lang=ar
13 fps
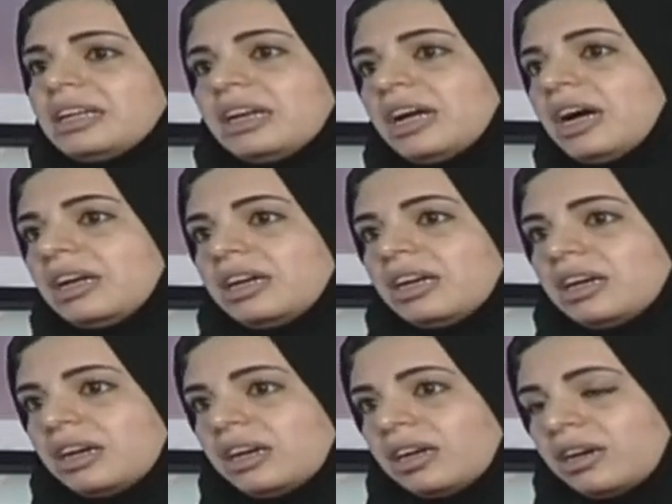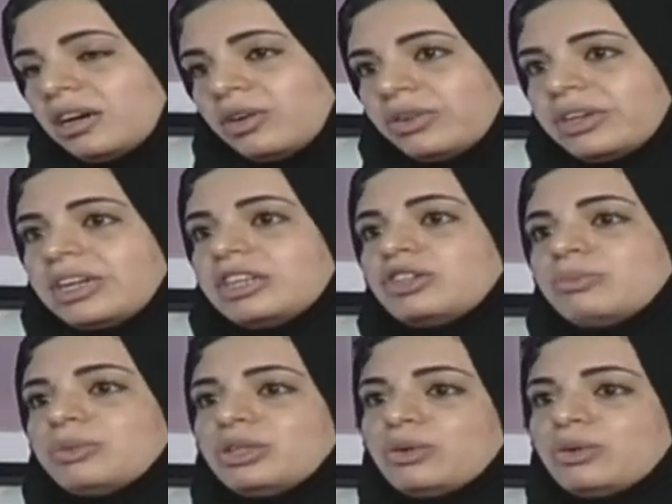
اللي على الكورنيش